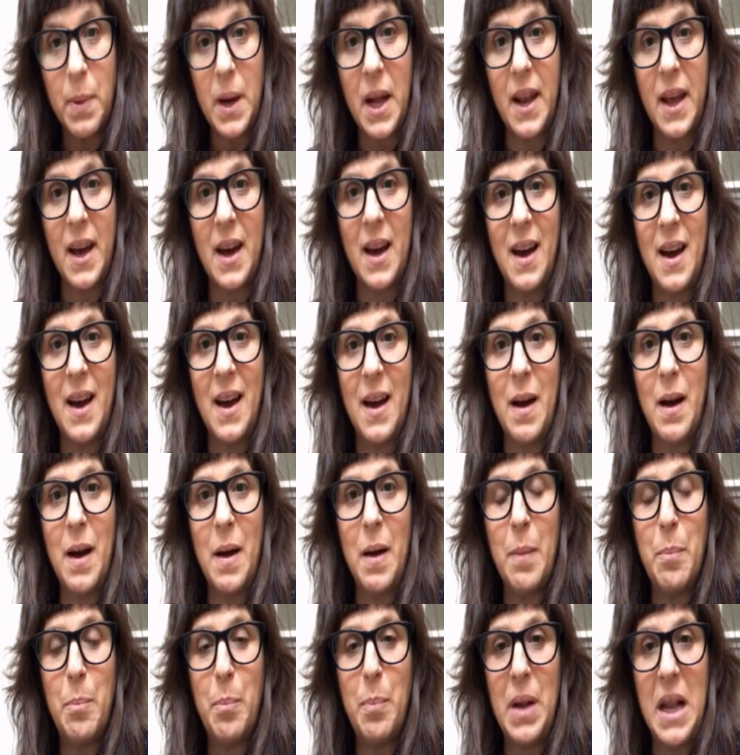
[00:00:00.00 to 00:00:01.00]

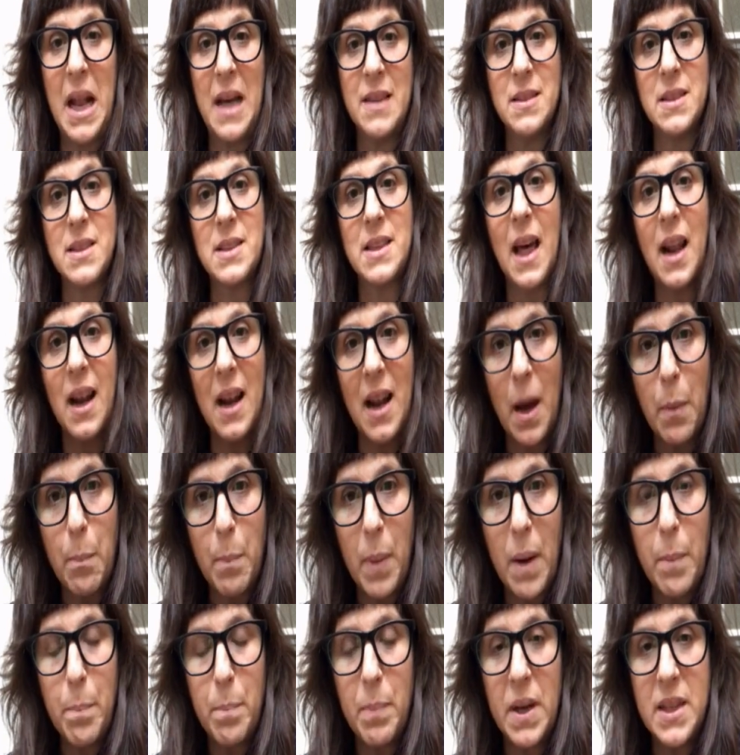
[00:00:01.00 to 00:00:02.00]
para plantar las
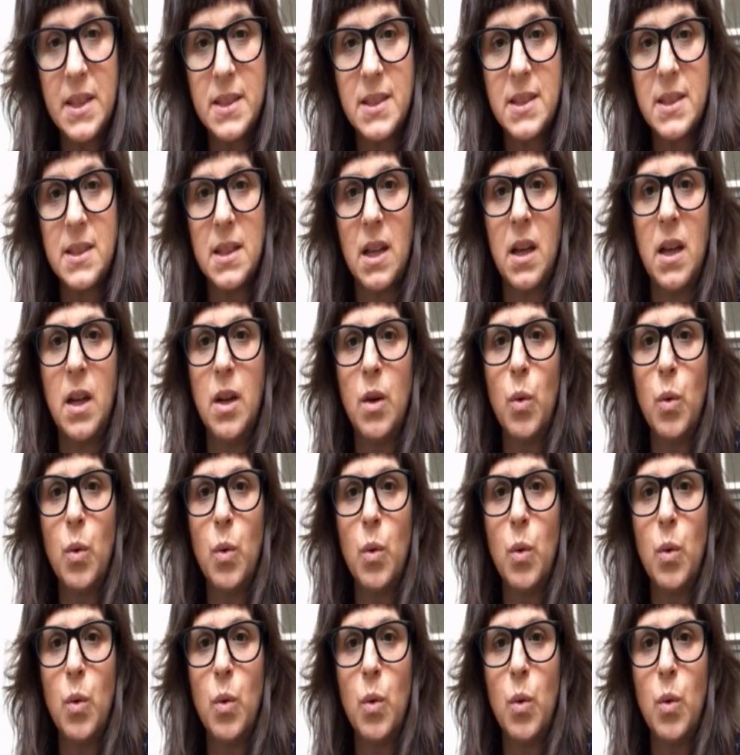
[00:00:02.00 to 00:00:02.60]
papas en